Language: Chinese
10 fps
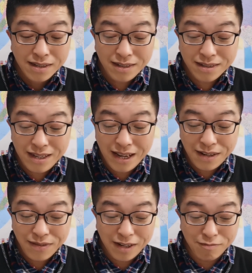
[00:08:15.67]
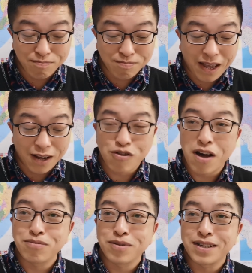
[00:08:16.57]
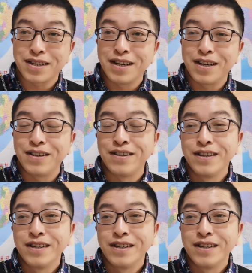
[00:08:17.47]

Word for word: 以色列认为啊，川普的这个。